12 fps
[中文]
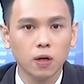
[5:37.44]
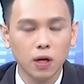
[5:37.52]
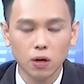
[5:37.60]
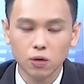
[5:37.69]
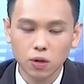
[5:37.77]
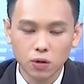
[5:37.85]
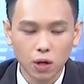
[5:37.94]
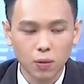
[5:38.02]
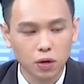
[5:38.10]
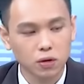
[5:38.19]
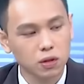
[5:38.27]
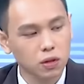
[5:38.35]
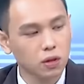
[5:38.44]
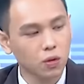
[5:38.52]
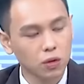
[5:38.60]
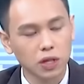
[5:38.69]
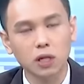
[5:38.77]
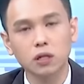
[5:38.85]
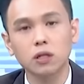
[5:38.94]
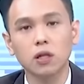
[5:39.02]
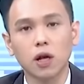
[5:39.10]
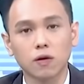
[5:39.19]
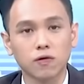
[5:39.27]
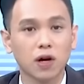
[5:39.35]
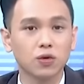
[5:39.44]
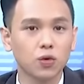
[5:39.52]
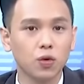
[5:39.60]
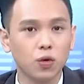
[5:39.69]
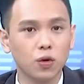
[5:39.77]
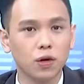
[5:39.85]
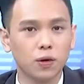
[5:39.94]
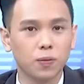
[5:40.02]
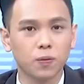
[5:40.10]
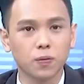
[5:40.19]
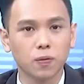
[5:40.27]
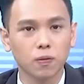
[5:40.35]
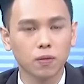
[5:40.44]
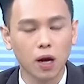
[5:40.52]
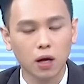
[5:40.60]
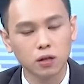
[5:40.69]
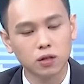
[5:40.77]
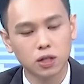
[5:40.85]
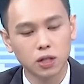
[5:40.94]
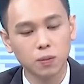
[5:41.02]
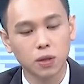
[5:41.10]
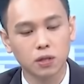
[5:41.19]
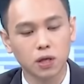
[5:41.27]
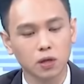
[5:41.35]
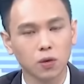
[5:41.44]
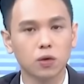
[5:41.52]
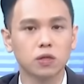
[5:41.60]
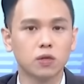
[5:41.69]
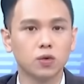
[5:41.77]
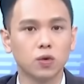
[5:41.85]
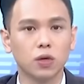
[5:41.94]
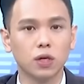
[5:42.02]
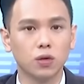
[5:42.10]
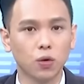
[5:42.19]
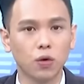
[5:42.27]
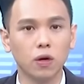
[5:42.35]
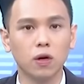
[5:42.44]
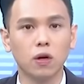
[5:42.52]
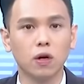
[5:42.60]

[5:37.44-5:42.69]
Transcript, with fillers: 那龙头代表之一，我相信啦，法说会它基本上都会施出力多。